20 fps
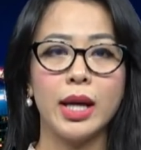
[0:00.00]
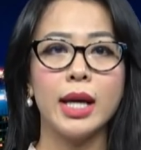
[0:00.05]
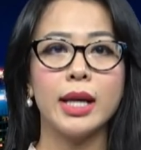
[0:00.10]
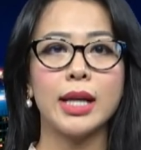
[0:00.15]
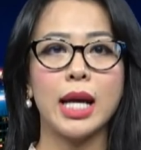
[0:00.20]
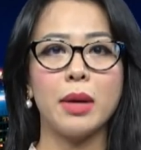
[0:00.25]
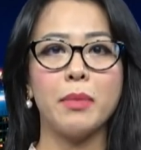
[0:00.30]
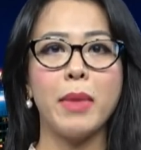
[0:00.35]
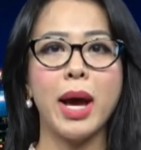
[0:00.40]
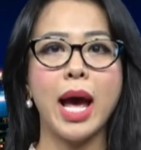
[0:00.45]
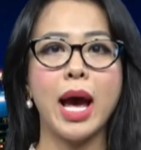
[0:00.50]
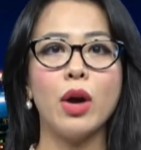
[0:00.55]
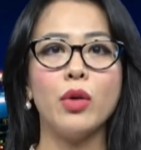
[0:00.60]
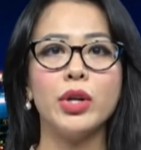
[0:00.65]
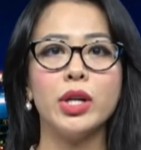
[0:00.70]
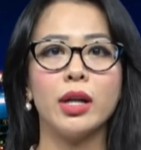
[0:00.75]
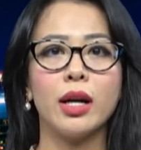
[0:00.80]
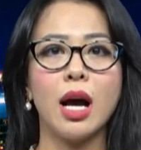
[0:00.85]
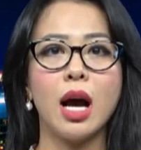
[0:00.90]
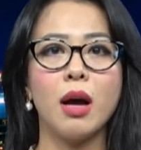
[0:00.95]
Cảnh báo
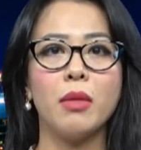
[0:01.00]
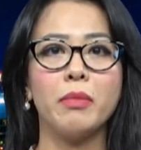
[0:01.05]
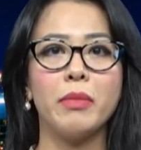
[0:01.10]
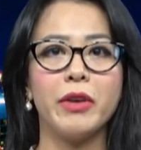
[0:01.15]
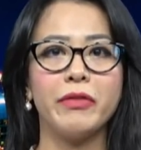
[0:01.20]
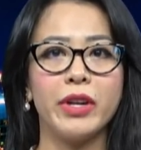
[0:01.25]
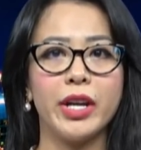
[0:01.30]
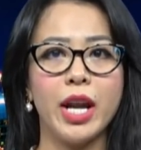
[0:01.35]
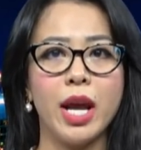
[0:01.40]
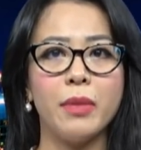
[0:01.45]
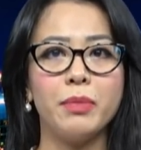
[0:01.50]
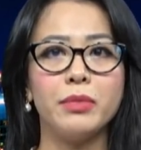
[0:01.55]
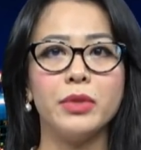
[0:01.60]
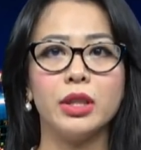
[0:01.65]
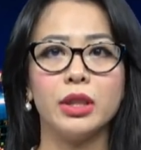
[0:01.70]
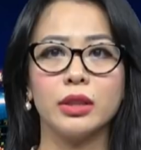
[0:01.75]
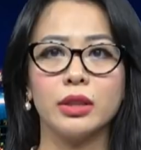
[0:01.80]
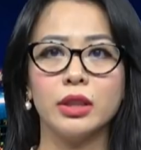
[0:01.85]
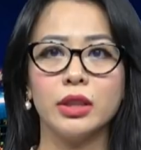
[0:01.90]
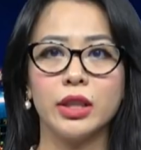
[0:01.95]
được ông Medvedev
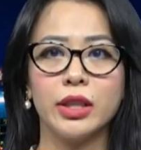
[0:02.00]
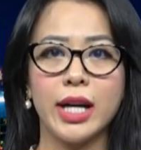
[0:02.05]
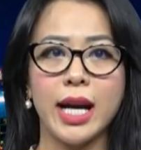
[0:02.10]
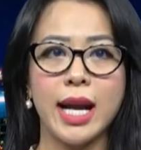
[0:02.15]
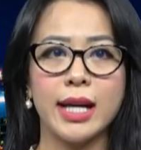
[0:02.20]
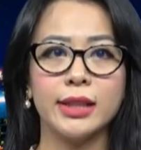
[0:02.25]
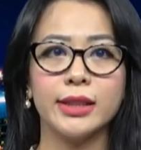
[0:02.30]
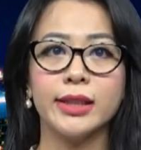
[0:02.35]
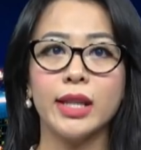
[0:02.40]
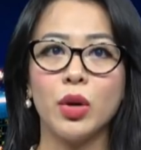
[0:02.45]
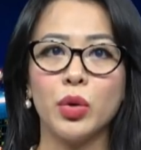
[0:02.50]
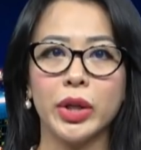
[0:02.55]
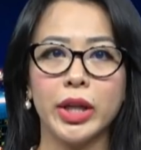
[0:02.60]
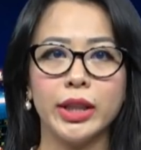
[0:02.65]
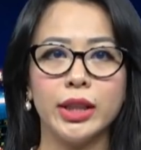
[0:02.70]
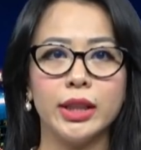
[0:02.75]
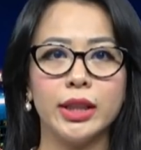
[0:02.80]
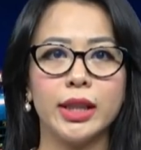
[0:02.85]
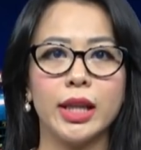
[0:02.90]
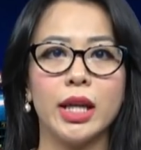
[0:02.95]
được đưa ra sau khi
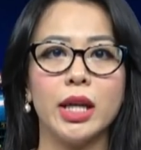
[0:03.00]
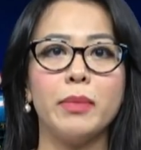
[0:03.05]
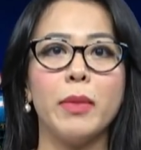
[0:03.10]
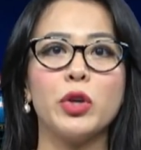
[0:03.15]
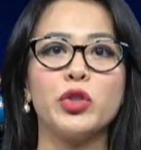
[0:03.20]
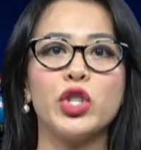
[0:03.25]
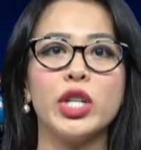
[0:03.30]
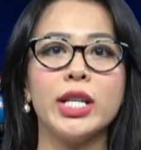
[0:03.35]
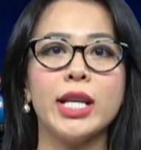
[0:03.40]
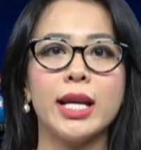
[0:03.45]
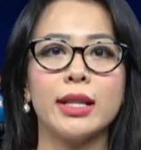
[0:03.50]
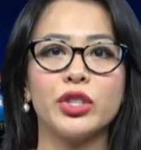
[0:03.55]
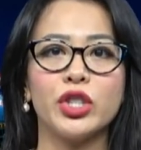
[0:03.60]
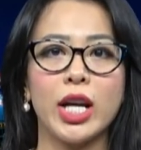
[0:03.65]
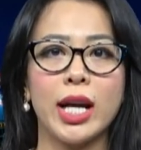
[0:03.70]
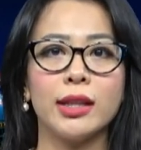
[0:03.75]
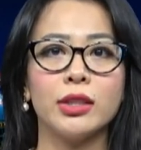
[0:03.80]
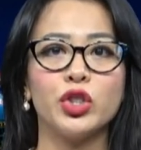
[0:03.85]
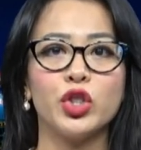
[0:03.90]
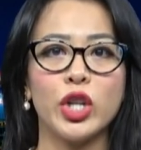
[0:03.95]
thư ký báo chí Nhà
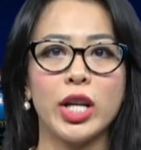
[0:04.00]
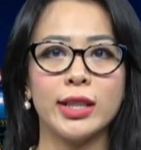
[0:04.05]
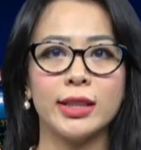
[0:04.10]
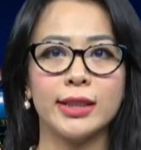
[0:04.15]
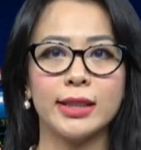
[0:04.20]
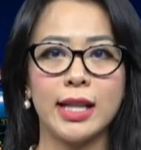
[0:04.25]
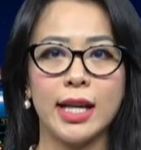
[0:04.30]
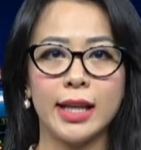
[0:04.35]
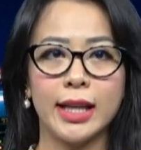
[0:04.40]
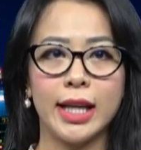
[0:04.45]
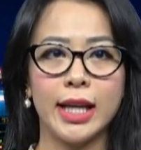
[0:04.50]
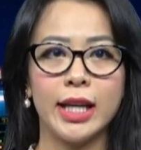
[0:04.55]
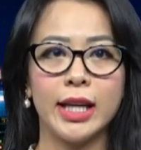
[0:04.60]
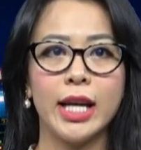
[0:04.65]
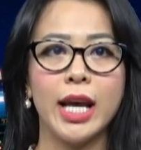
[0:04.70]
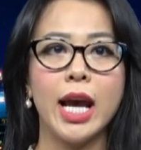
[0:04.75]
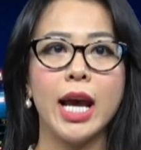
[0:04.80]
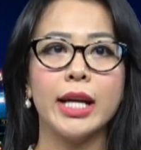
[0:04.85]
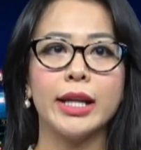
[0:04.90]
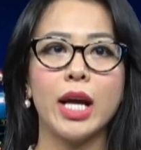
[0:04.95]
Trắng Jen Psaki
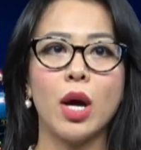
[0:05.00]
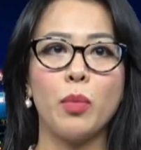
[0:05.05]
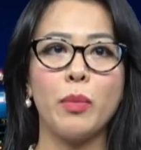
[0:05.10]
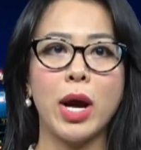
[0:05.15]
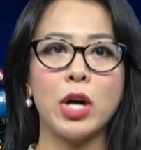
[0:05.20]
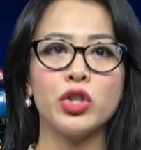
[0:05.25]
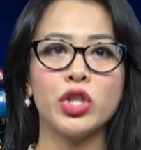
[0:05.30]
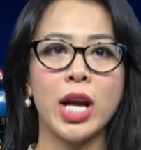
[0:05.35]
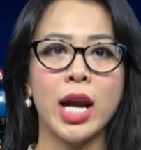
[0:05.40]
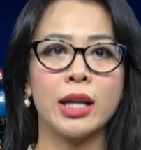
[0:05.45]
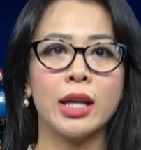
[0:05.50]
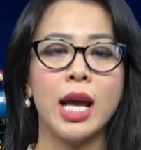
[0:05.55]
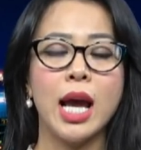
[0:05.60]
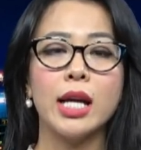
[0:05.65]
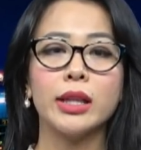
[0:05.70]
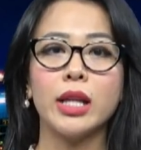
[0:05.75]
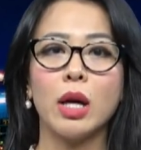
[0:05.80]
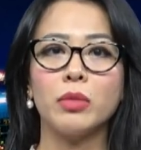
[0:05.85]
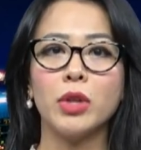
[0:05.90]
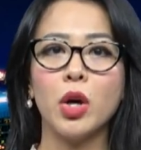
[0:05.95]
thông báo rằng
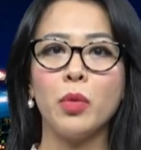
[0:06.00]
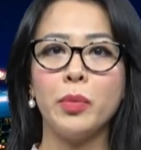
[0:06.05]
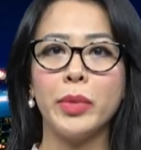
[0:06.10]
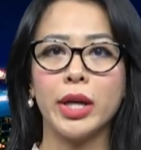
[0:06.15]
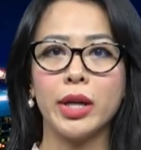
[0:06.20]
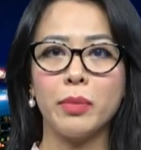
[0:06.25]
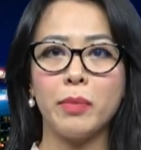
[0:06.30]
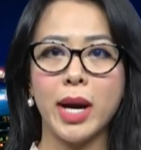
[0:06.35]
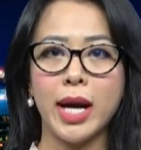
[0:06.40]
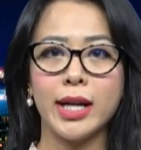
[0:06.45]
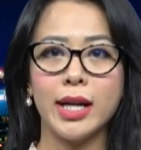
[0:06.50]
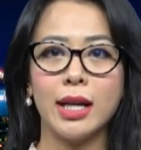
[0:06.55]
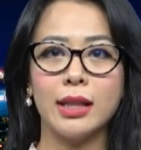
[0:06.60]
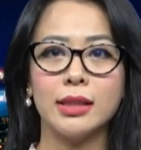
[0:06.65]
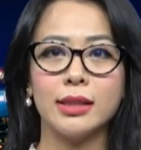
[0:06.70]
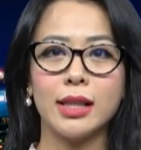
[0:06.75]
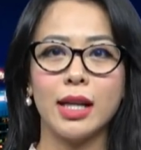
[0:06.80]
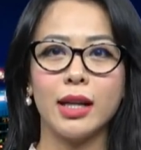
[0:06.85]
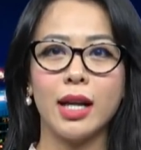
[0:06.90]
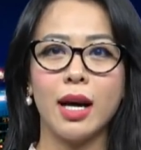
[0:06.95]
Tổng thống Mỹ Biden
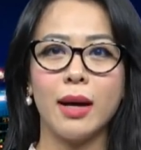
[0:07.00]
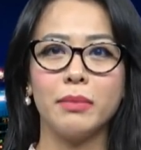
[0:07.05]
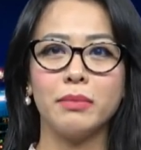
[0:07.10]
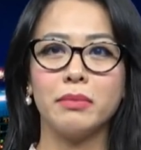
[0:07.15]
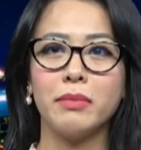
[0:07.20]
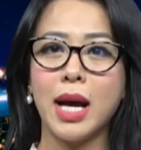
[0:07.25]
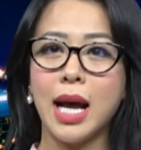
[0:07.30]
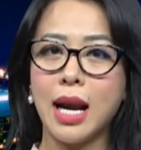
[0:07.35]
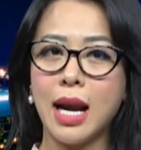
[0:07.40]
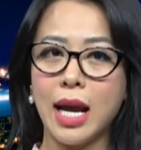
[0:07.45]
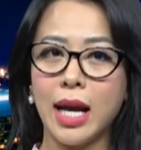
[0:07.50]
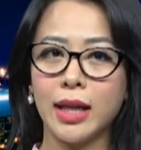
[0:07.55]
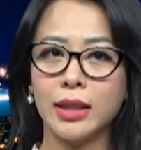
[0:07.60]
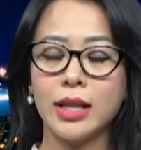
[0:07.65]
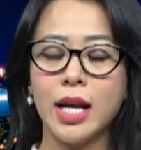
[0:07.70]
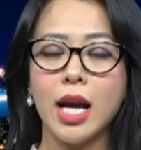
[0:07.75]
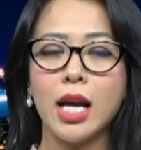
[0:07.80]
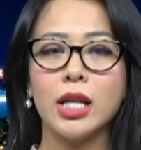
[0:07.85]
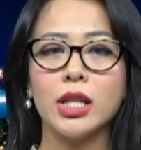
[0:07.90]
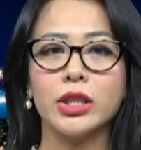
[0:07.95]
sẽ thăm Ba Lan
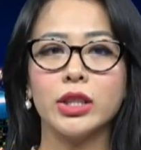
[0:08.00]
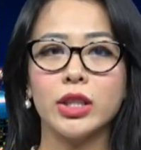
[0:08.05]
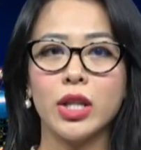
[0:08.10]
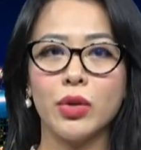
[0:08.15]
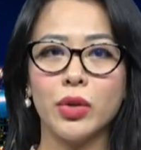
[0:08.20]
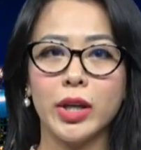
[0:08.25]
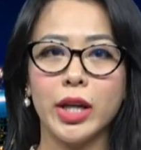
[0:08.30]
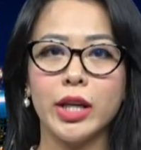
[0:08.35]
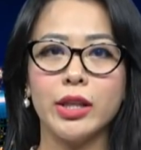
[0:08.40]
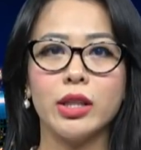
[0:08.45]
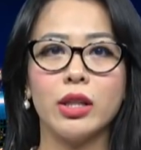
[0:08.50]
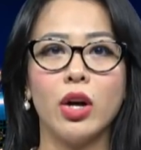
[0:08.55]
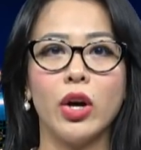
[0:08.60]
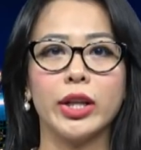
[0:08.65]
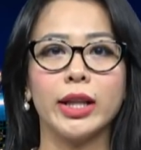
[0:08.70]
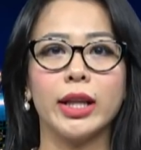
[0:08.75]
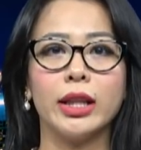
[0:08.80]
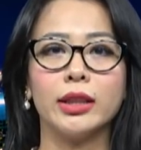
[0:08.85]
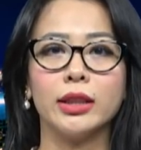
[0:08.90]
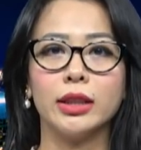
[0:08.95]
sau khi dự hội
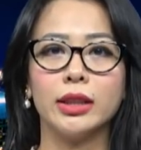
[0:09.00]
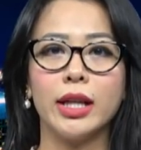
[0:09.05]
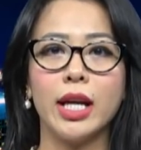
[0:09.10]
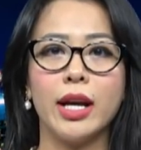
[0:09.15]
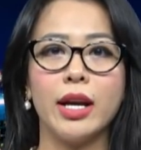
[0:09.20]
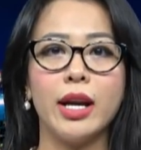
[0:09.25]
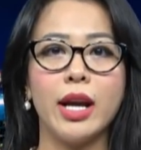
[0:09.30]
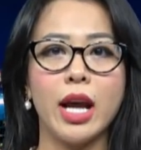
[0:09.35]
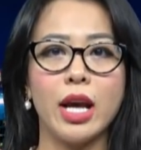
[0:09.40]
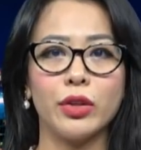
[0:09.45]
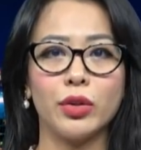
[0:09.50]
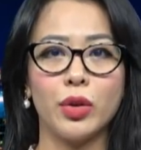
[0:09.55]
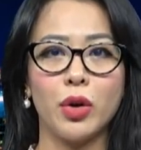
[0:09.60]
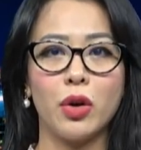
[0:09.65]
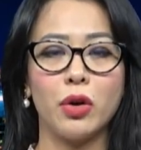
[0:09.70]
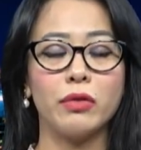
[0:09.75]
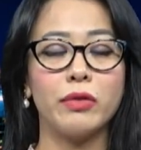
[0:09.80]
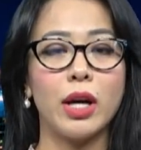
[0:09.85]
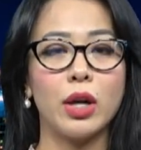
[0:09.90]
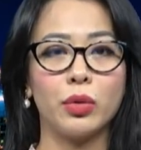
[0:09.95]
nghị thượng đỉnh NATO
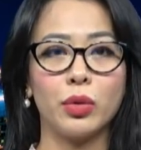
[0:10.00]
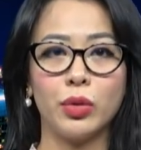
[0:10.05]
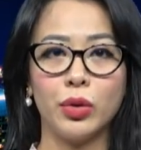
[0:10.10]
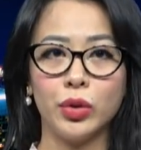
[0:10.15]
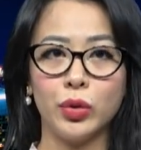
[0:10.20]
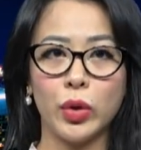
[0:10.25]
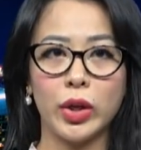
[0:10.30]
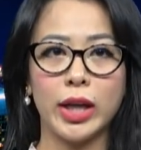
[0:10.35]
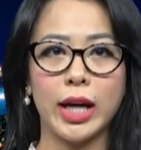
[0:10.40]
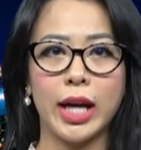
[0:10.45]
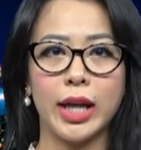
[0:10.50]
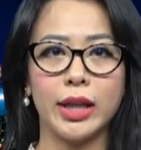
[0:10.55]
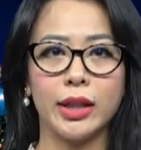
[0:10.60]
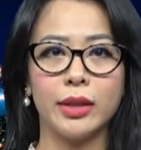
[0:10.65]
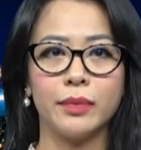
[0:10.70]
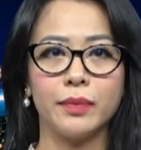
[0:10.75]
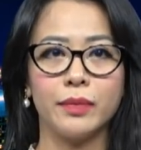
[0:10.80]
vào cuối tuần này.